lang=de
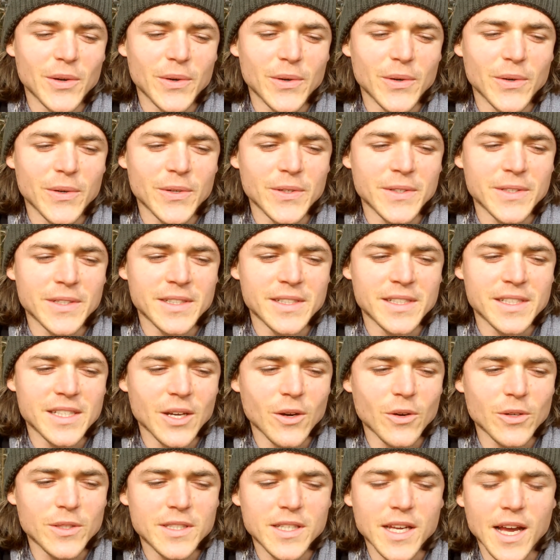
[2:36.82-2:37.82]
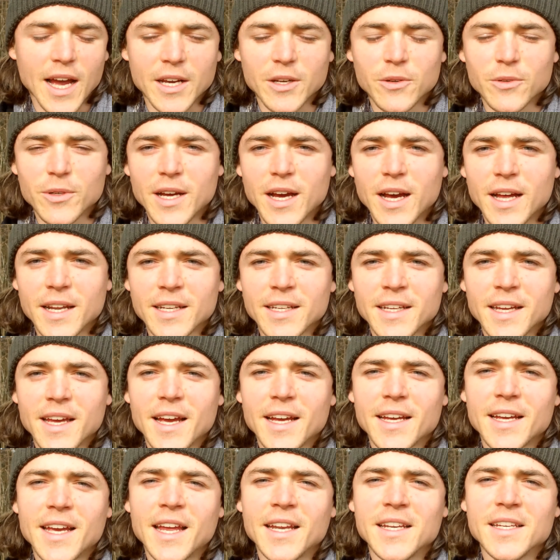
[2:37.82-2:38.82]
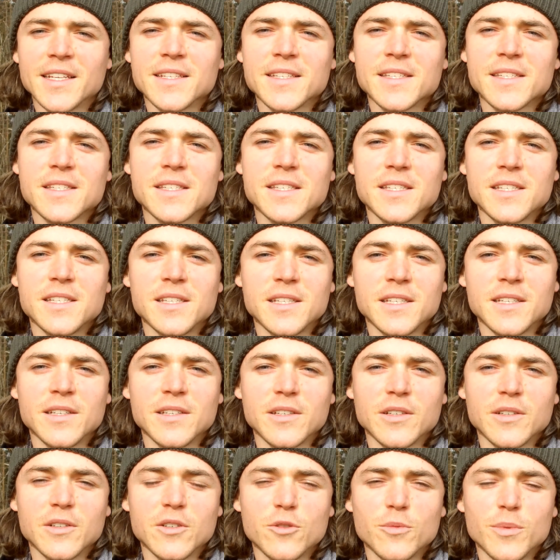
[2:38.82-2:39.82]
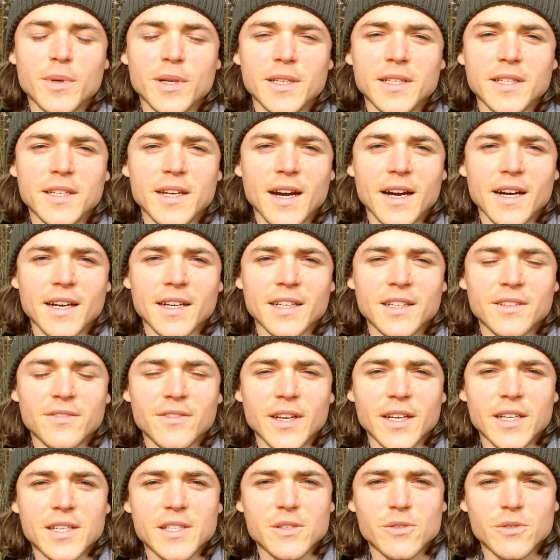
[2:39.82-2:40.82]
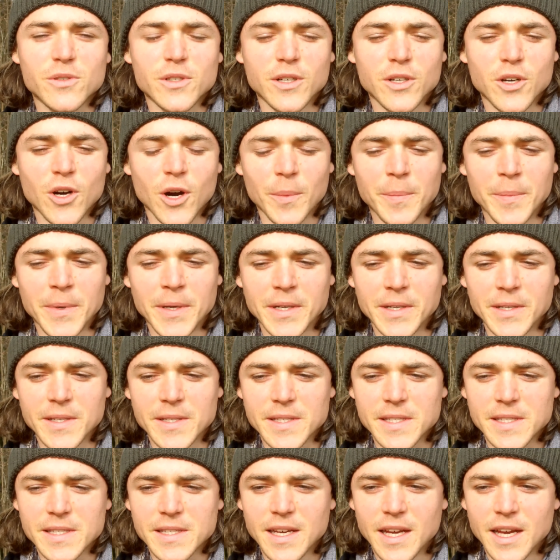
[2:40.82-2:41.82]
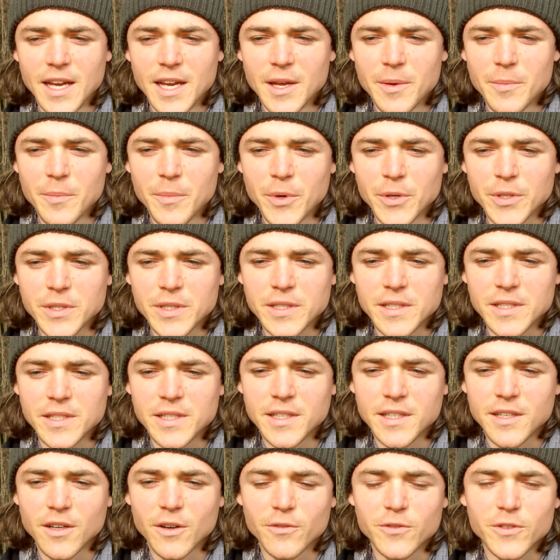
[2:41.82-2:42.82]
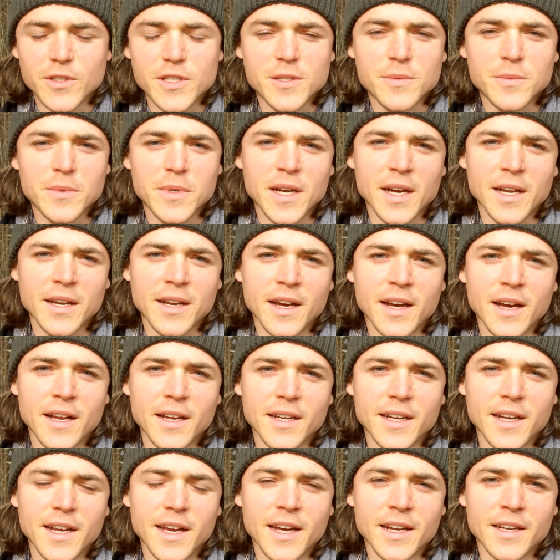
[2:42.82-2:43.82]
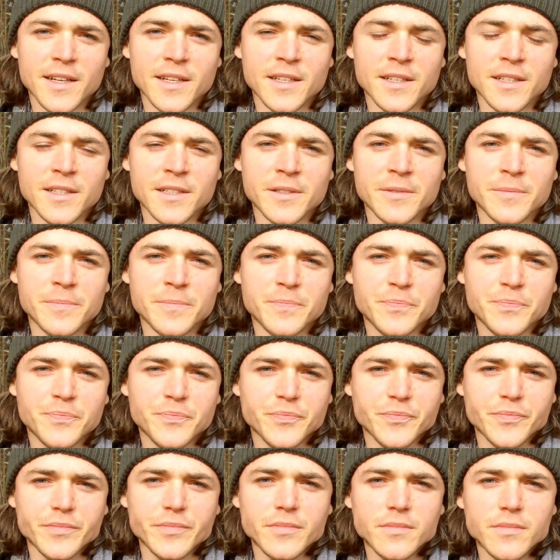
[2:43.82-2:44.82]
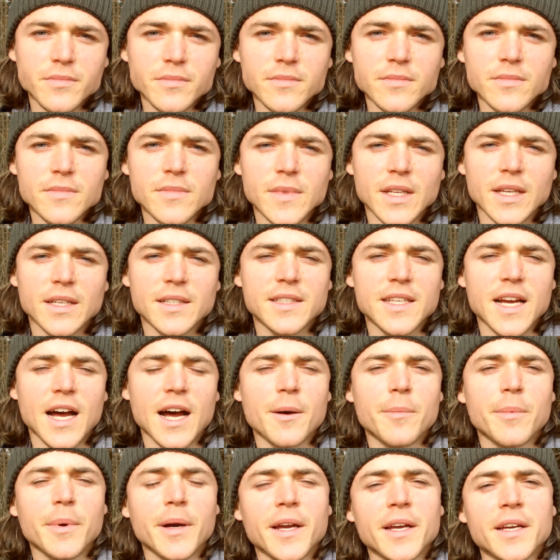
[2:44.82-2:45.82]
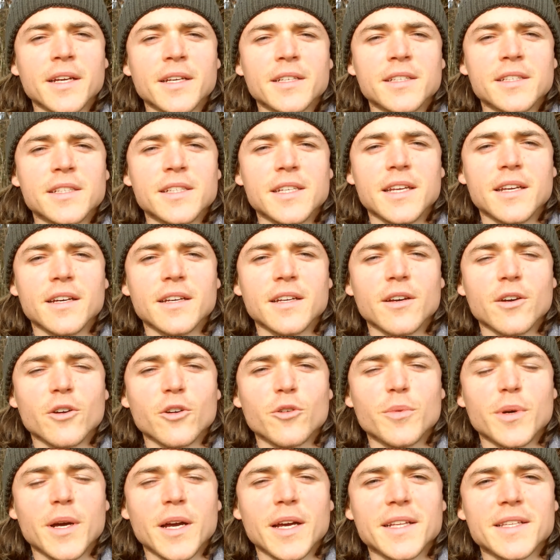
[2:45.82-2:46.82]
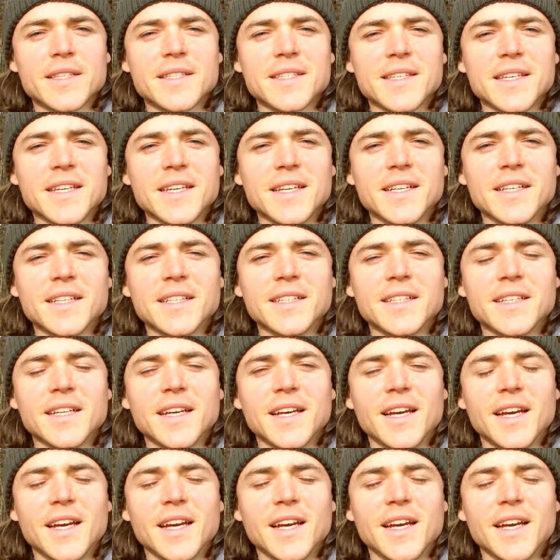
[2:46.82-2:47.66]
und auch die ein oder andere Erkenntnis, die über die Jahre hinweg so gekommen ist, möchte ich hier auf diesem Kanal gerne darbringen, dir darüber erzählen.